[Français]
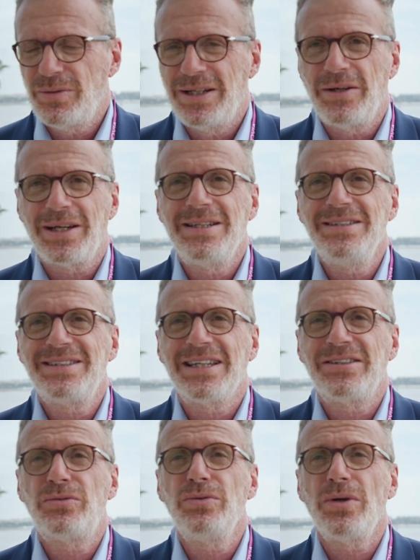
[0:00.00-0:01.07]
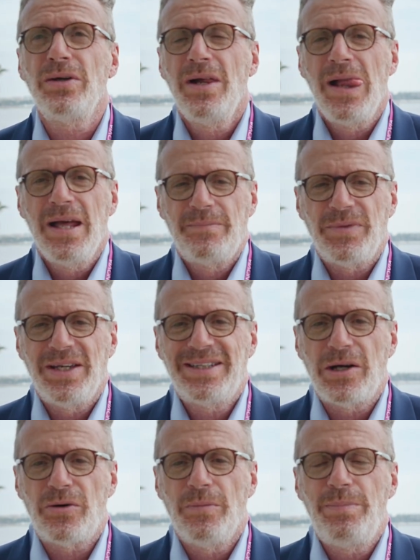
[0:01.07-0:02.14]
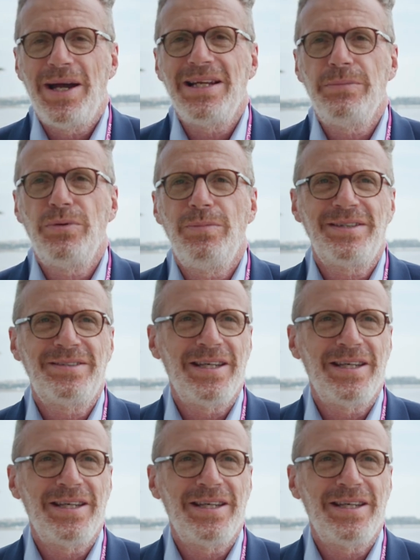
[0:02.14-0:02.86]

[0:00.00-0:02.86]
soit un organisme qui assure et qui accompagne les publics